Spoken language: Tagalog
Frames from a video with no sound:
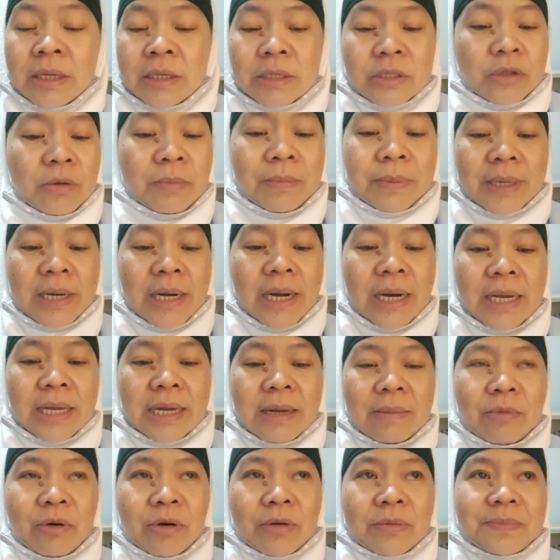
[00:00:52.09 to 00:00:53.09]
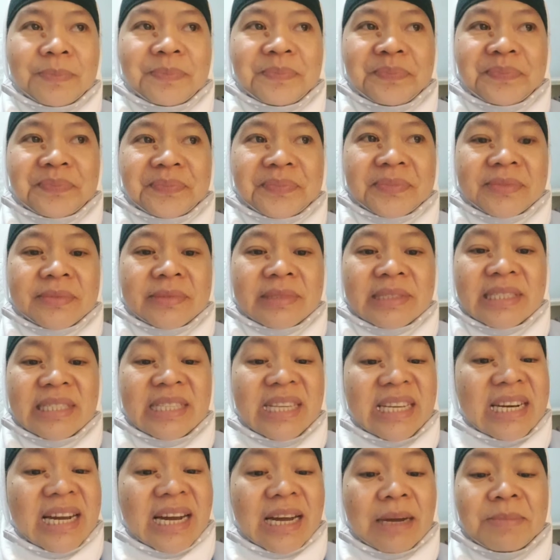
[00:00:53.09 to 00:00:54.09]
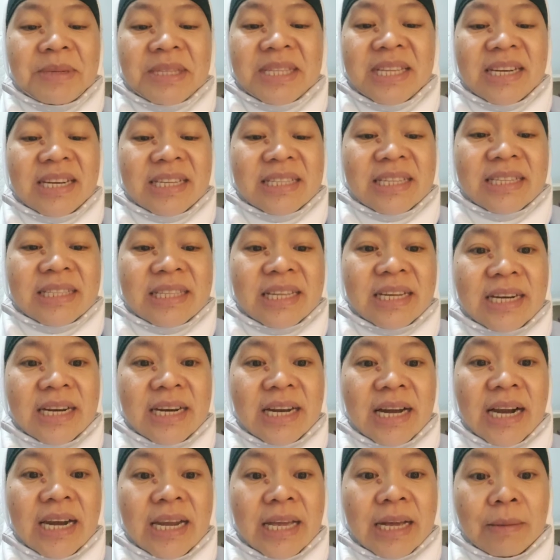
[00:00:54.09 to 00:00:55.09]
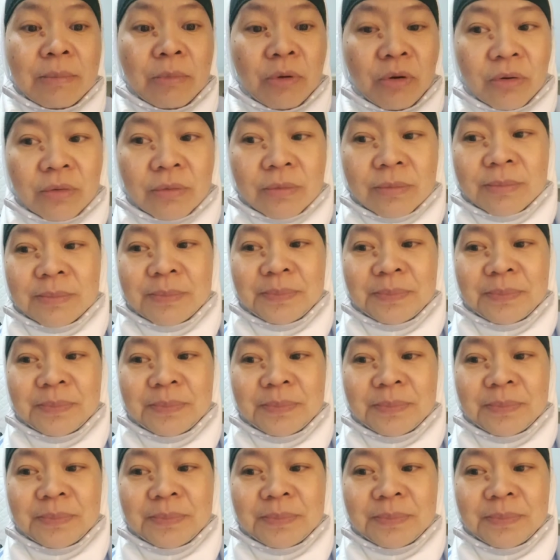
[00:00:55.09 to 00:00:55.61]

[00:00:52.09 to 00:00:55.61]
Sobrang alikabok. Hindi na kami tinatantana ng alikabok.